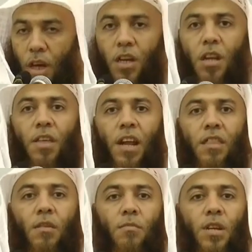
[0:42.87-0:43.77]
إن
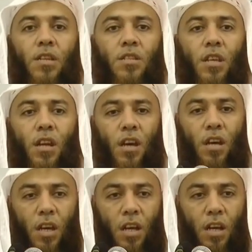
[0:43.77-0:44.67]
ثلاثة من بني
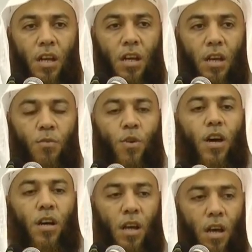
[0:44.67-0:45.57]
إسرائيل
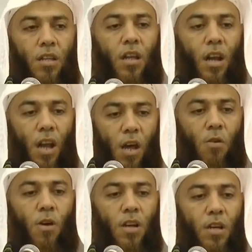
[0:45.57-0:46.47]
فأراد
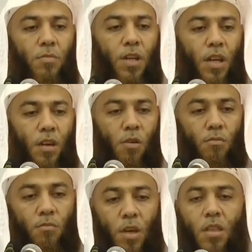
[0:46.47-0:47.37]
الله أن يبتليهم
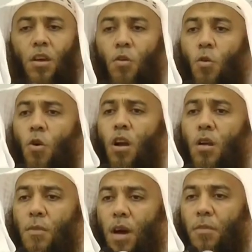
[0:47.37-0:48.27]
إذا
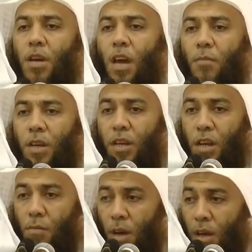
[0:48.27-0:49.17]
كل ما بك من
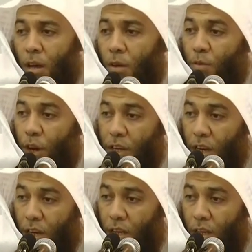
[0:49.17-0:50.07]
نعمة
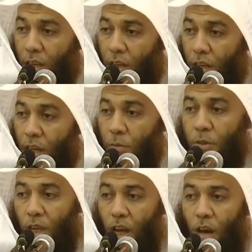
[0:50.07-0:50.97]
فهي
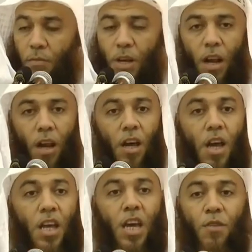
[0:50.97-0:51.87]
ابتلاء من الله
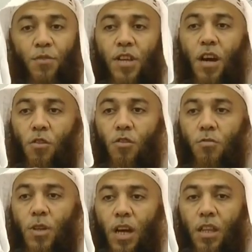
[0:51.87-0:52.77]
كيف تخرج
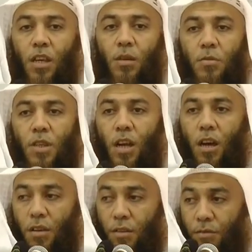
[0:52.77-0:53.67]
من هذا الابتلاء